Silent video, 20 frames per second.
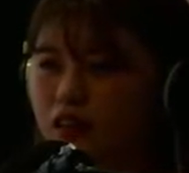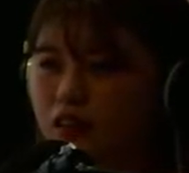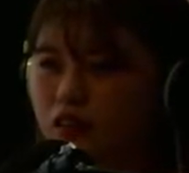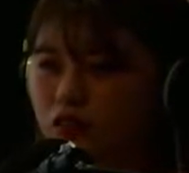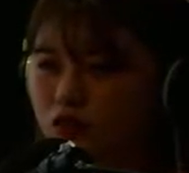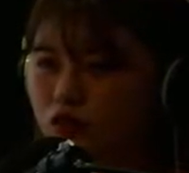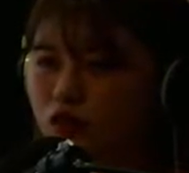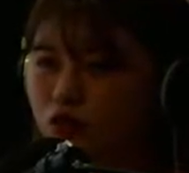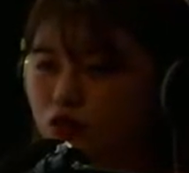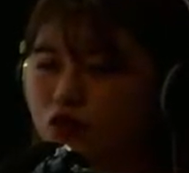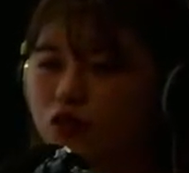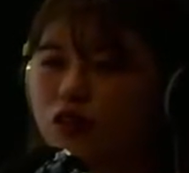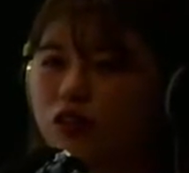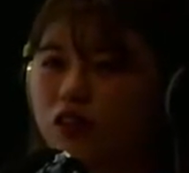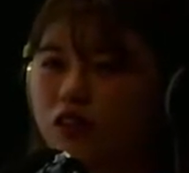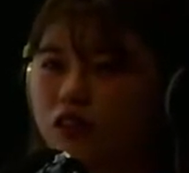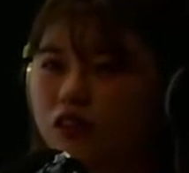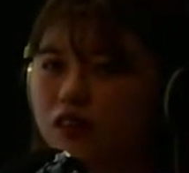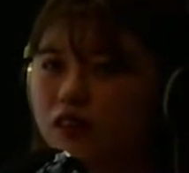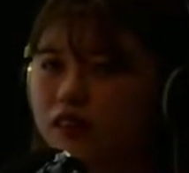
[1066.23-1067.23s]
ちょいちょ
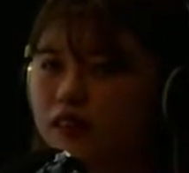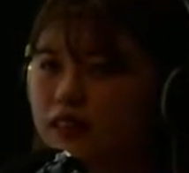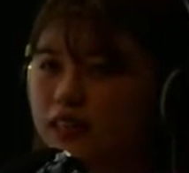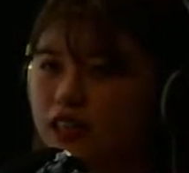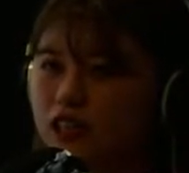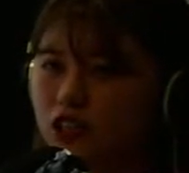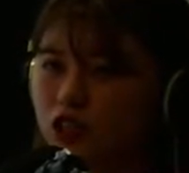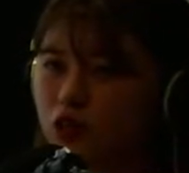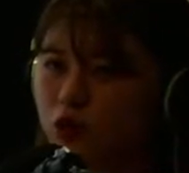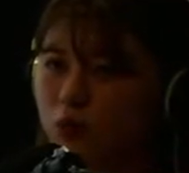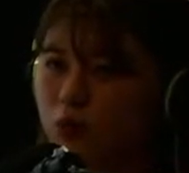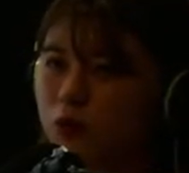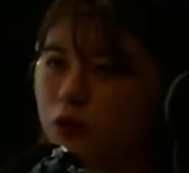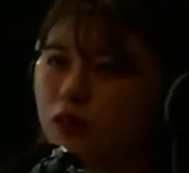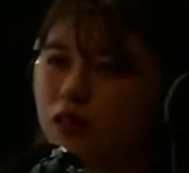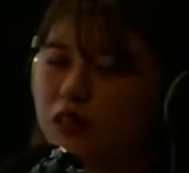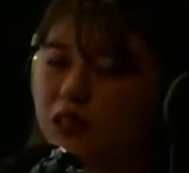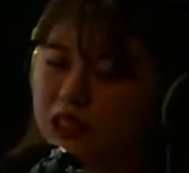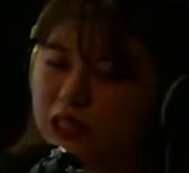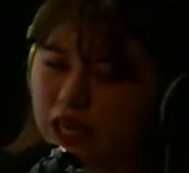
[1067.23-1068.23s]
い最初の文
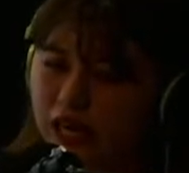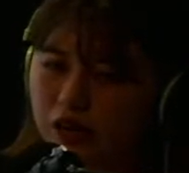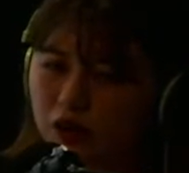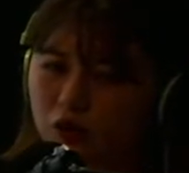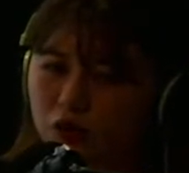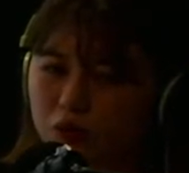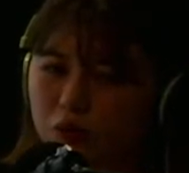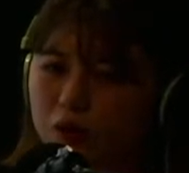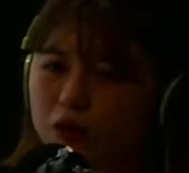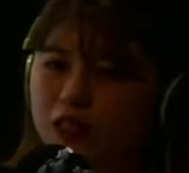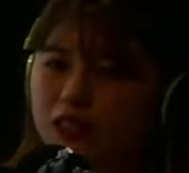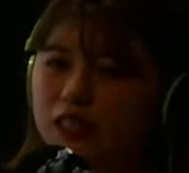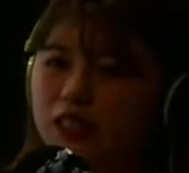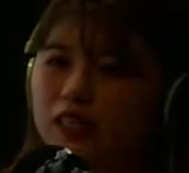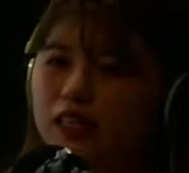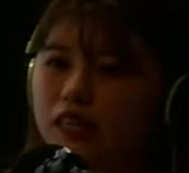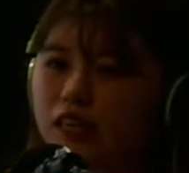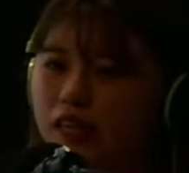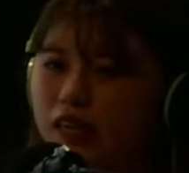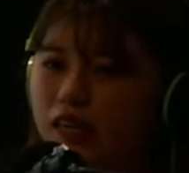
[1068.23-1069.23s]
字と最後の文字だ
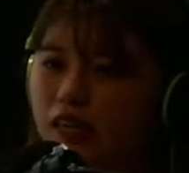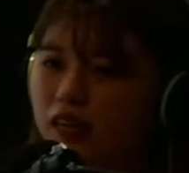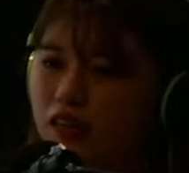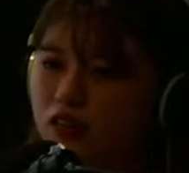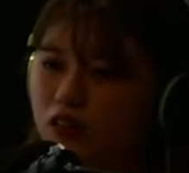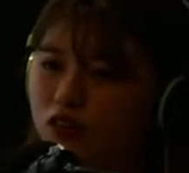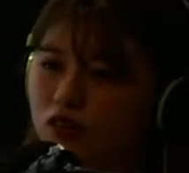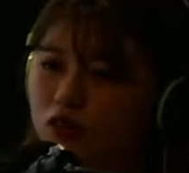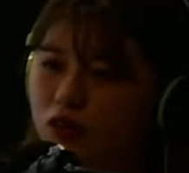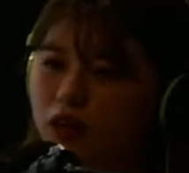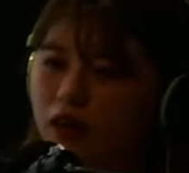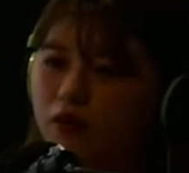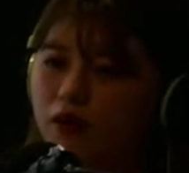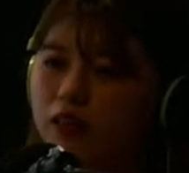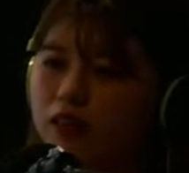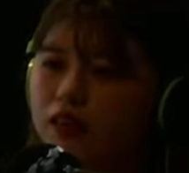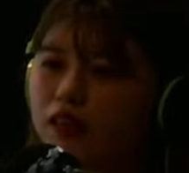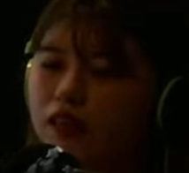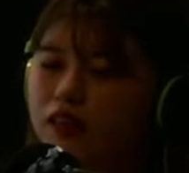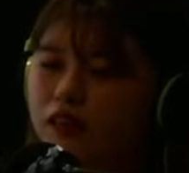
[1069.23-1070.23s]
けね、ちょっと変
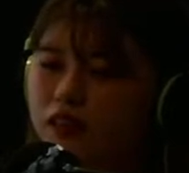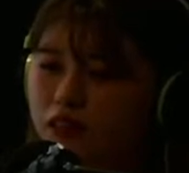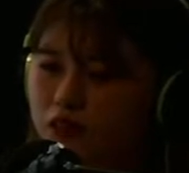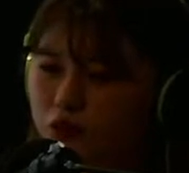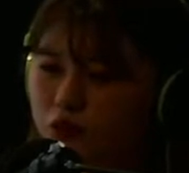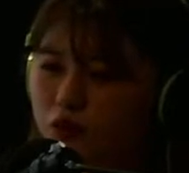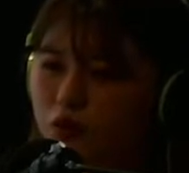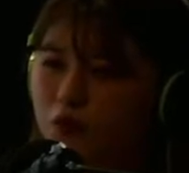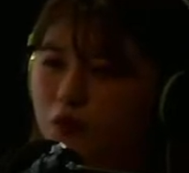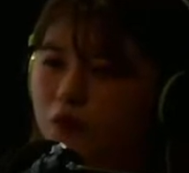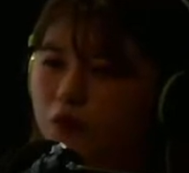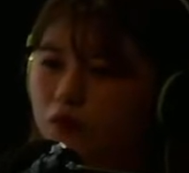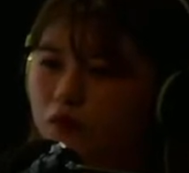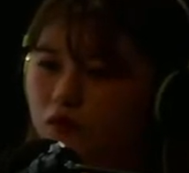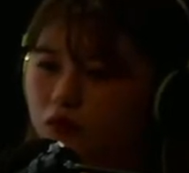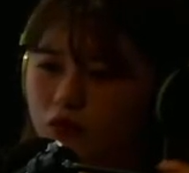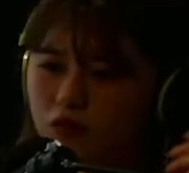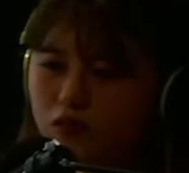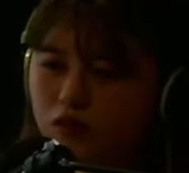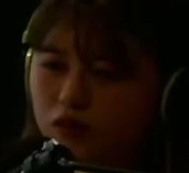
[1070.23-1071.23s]
わったんですよ。
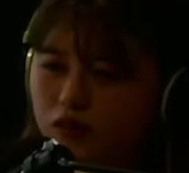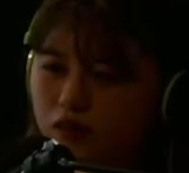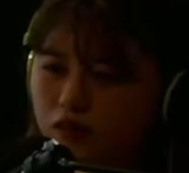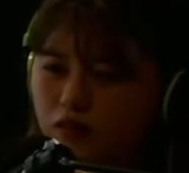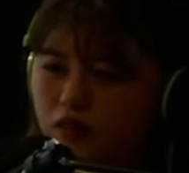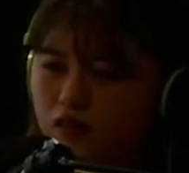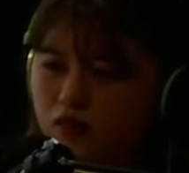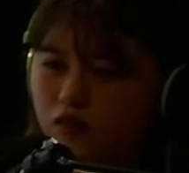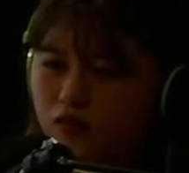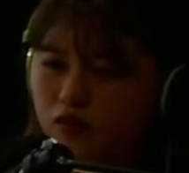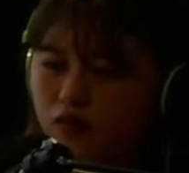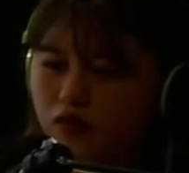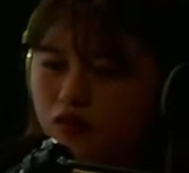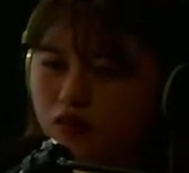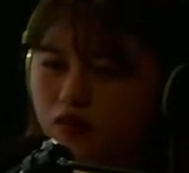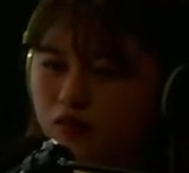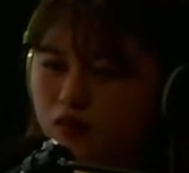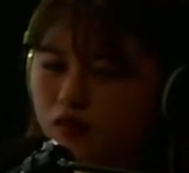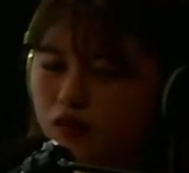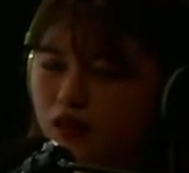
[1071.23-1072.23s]
そこはちょっと、あ
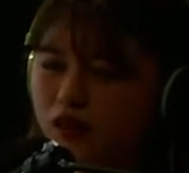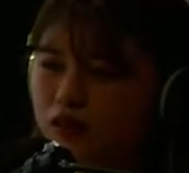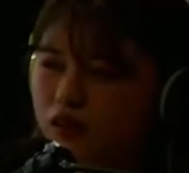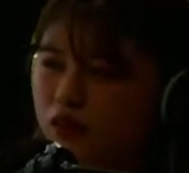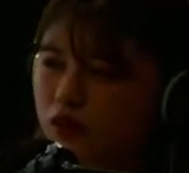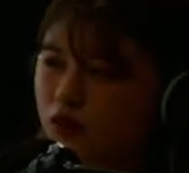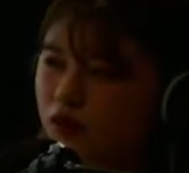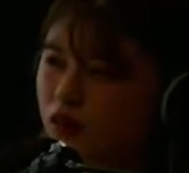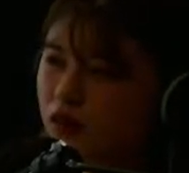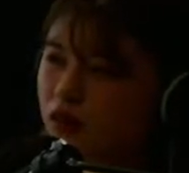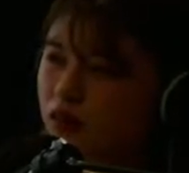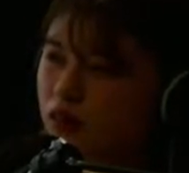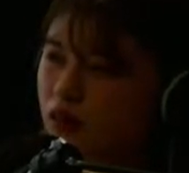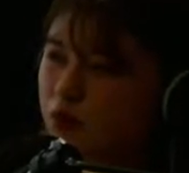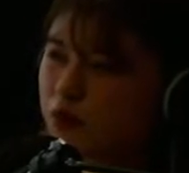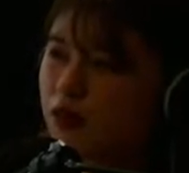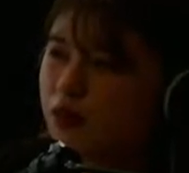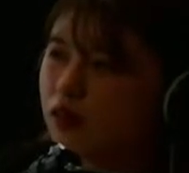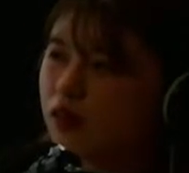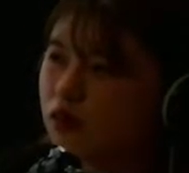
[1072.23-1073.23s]
の、どうやって表現すれ
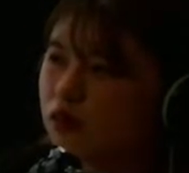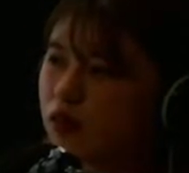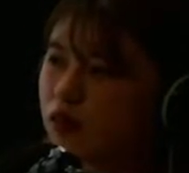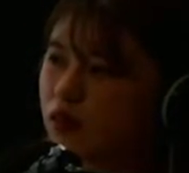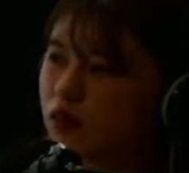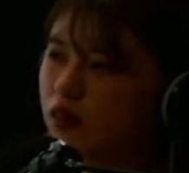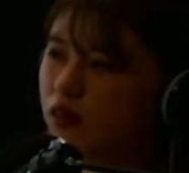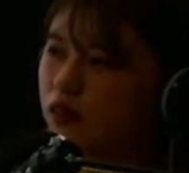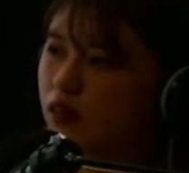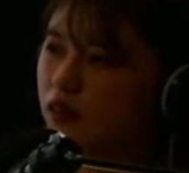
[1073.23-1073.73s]
ばいいんだろうな。